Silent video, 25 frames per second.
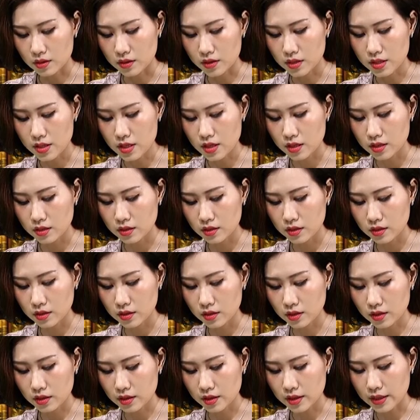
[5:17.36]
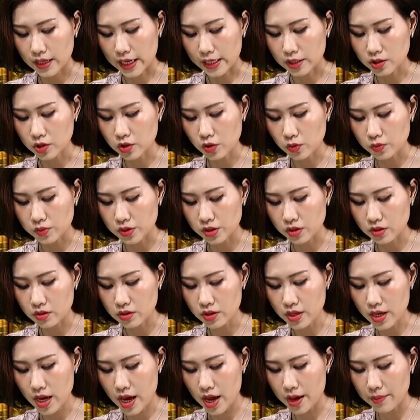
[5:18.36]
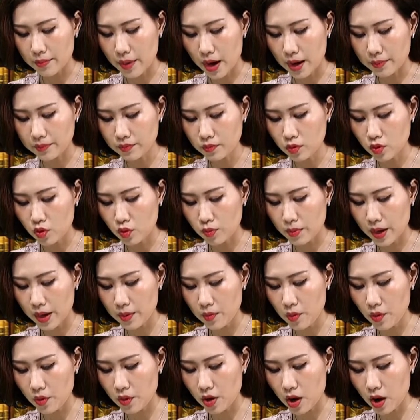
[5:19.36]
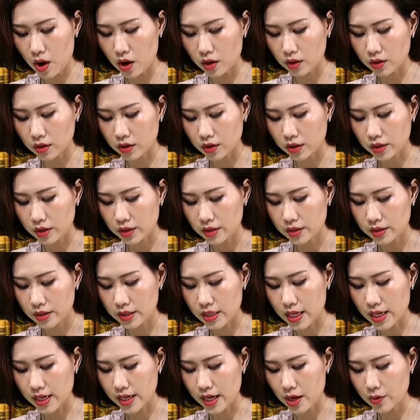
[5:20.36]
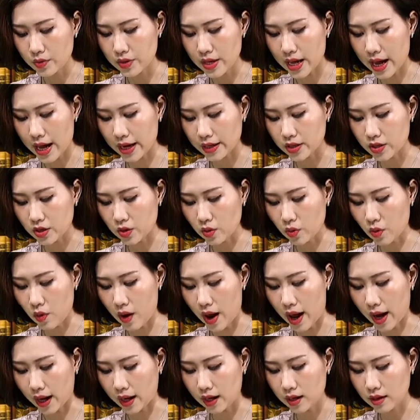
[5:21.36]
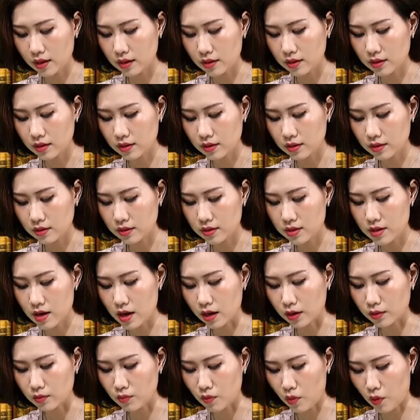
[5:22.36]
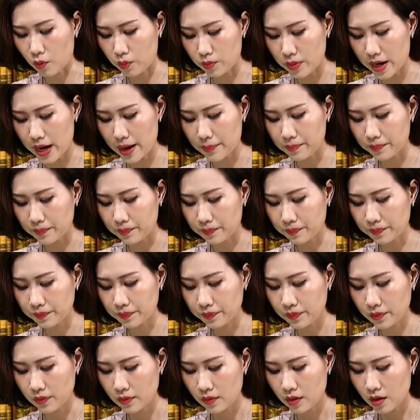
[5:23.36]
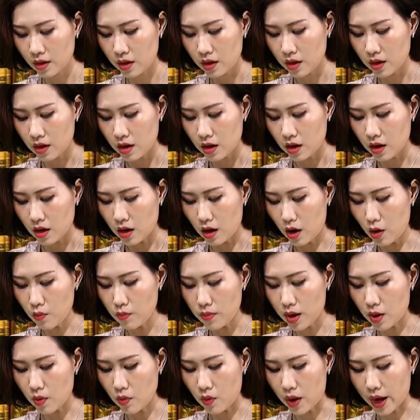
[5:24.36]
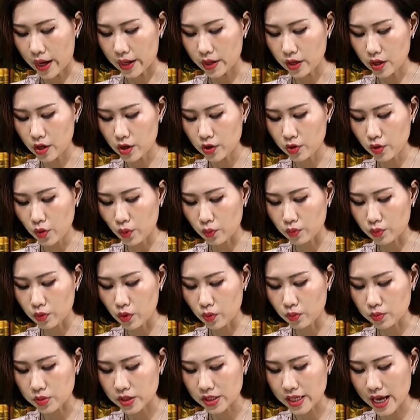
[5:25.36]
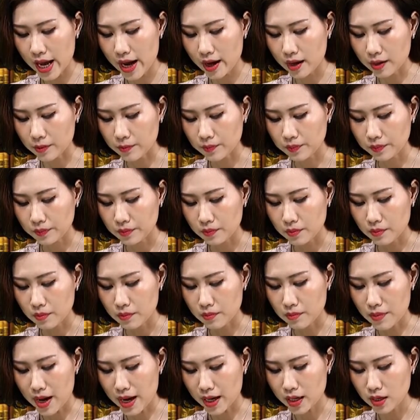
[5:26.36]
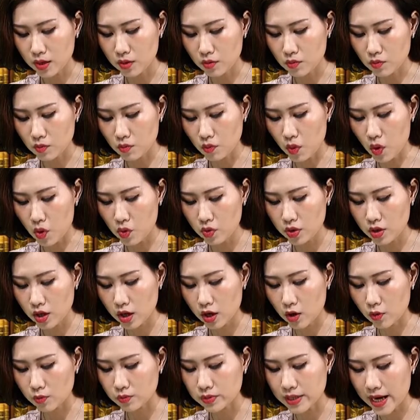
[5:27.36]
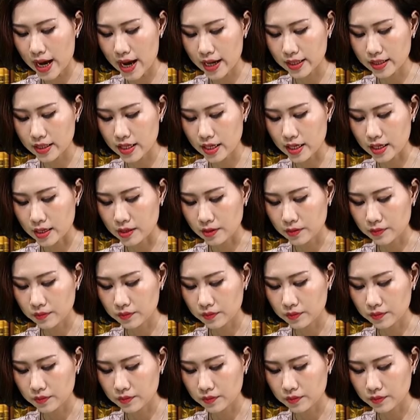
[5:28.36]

Nhưng cảnh sung sướng êm ấm của mấy bố con chỉ kéo dài được khoảng gần một năm. Ông bà ngoại nó đùng đùng sang, mắng bố nó không ra gì.